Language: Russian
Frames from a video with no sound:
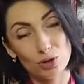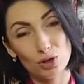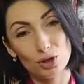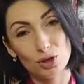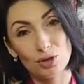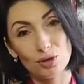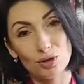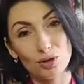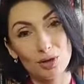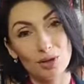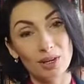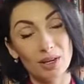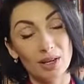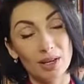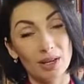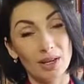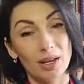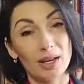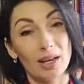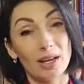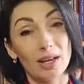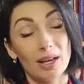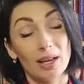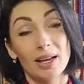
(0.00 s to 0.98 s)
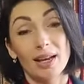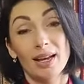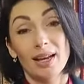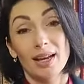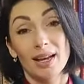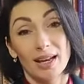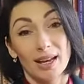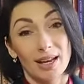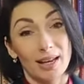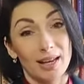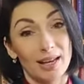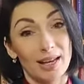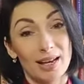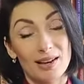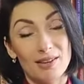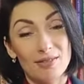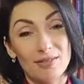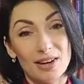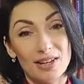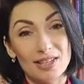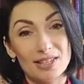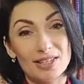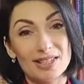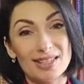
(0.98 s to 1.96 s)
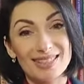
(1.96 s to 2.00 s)
что как
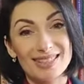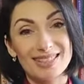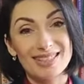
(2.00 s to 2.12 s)
важно